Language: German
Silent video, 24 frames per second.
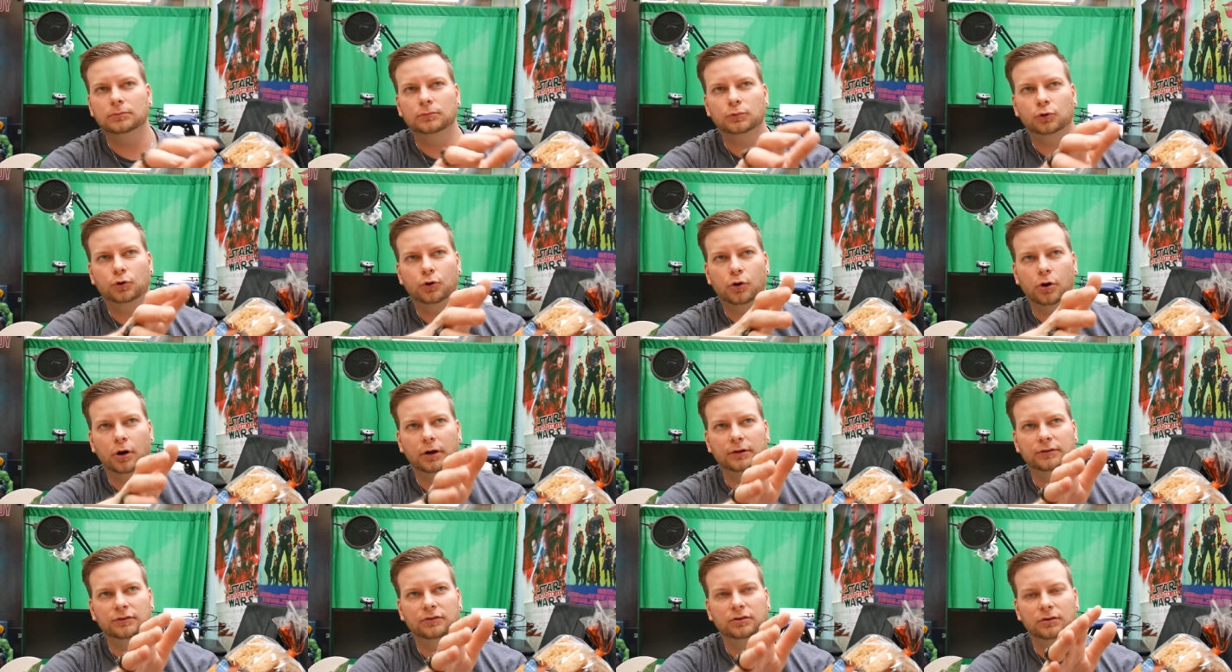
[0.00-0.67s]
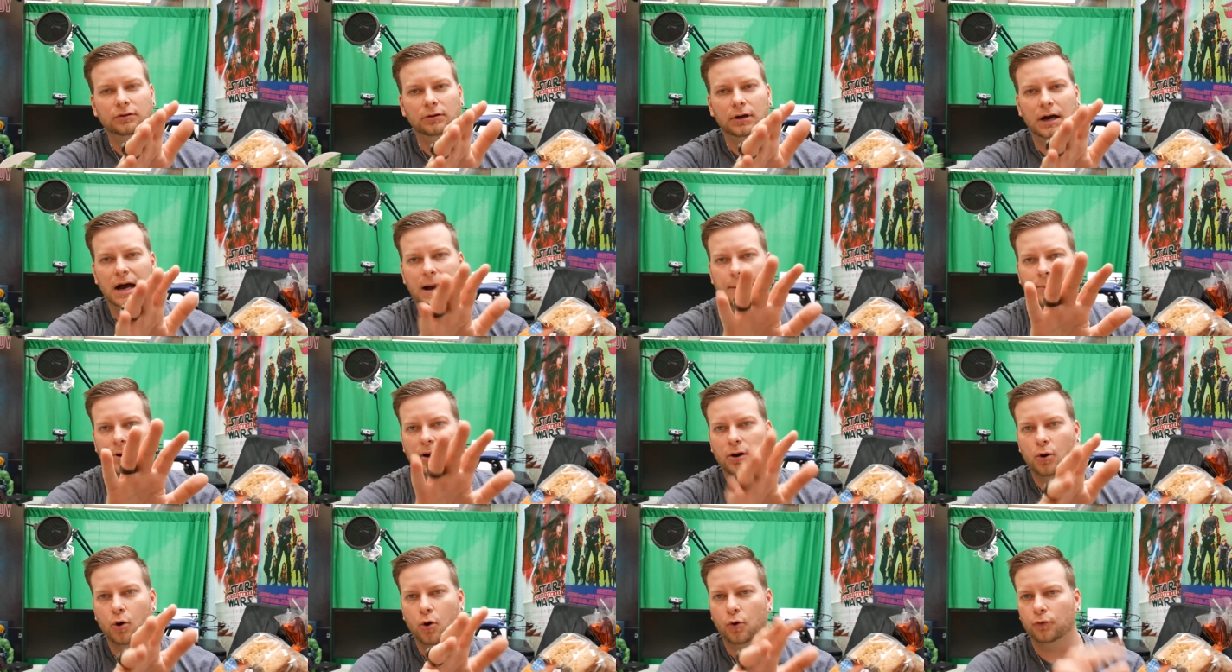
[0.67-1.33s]
Könnte
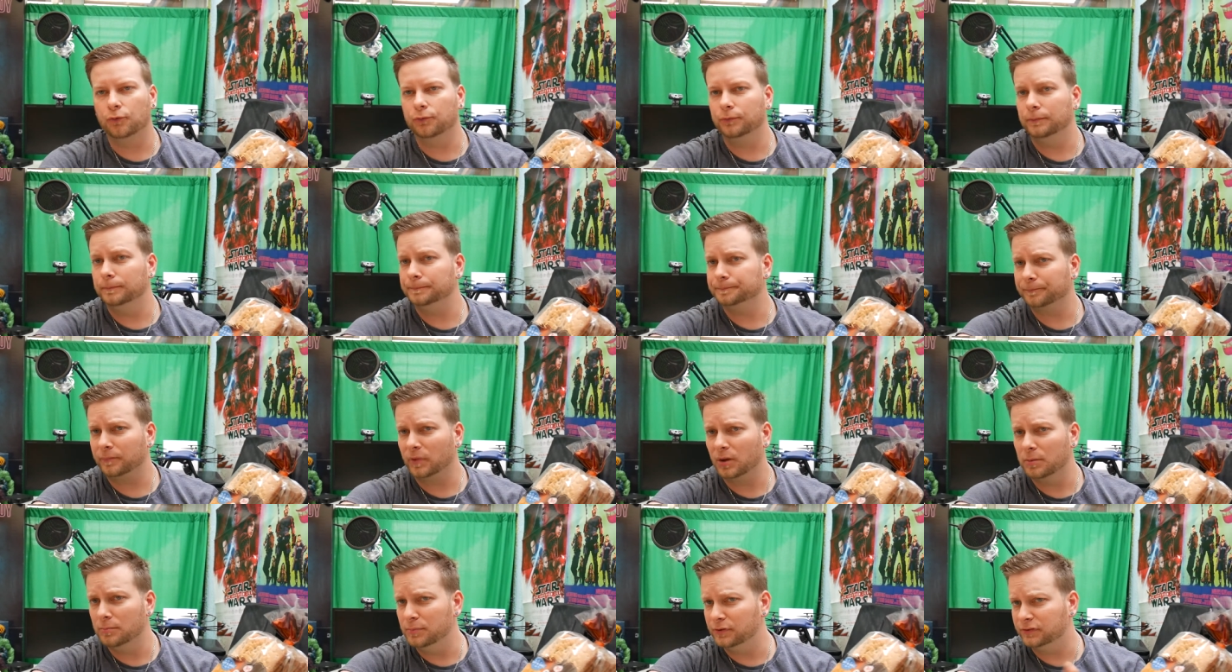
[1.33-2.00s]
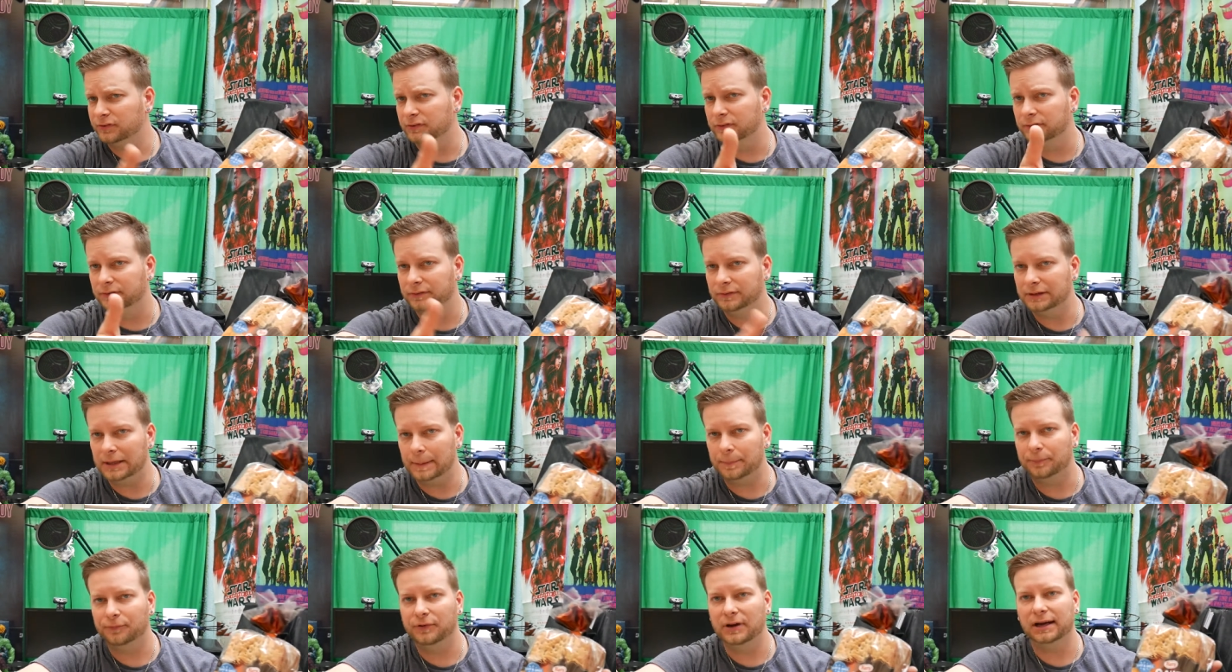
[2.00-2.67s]
aber auch bis
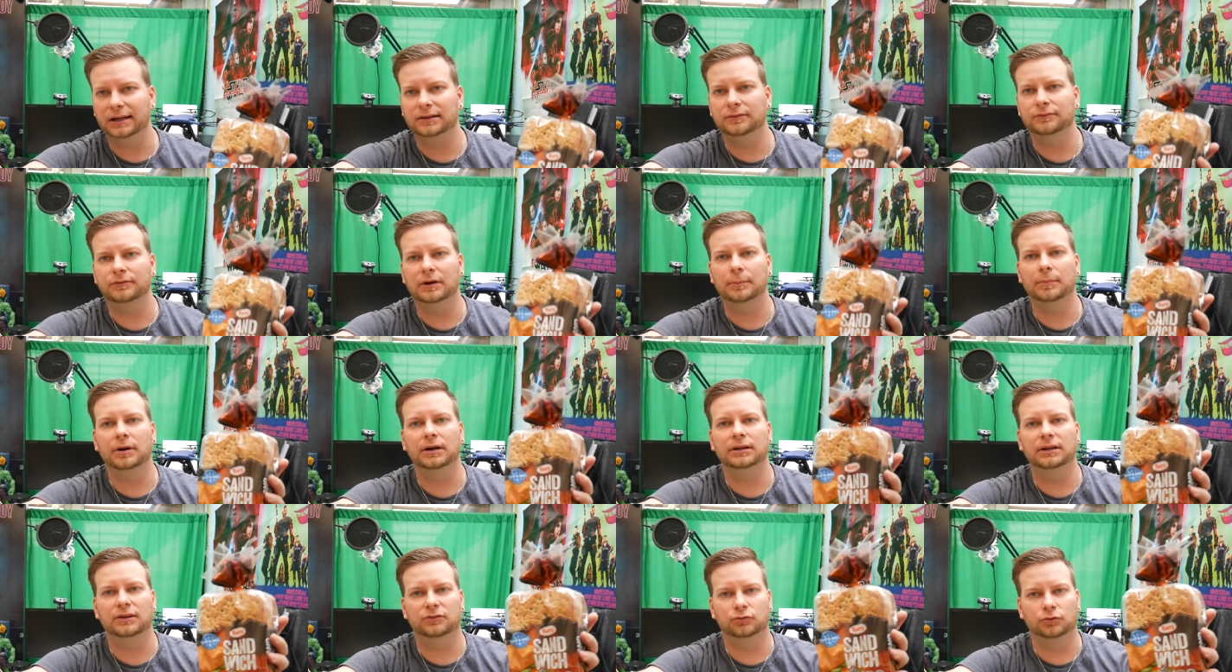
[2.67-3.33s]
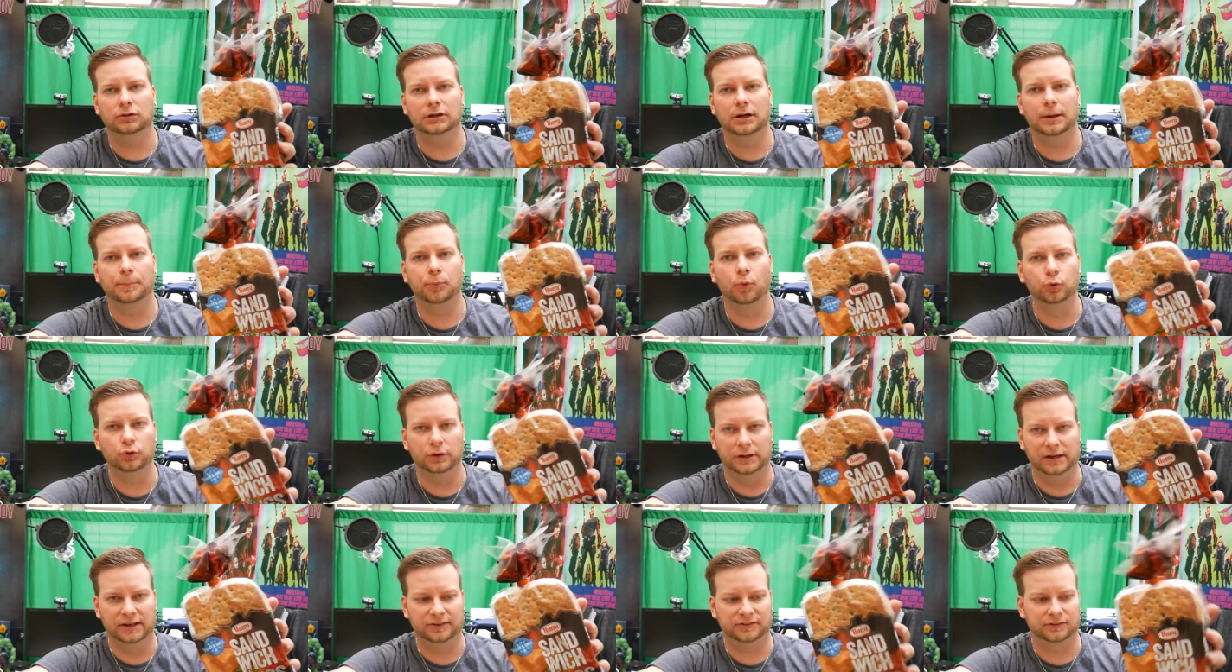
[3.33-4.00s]
knapp werden, wenn man nicht so der
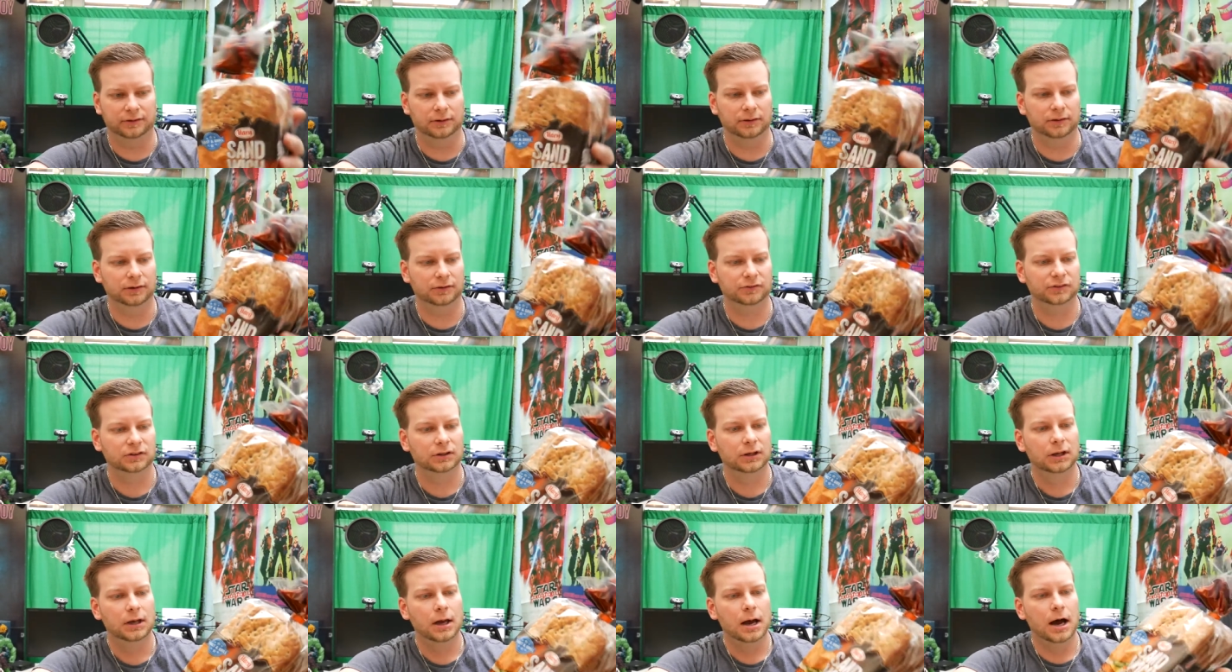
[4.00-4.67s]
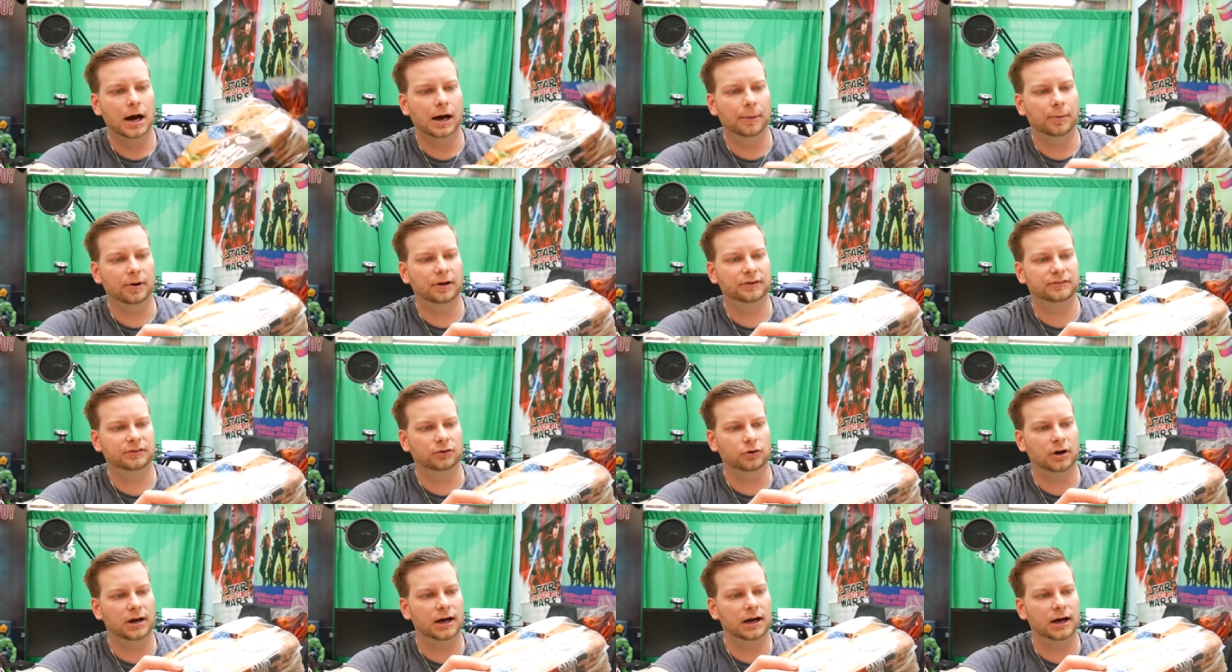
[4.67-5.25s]
Brotesser ist. Aber sind noch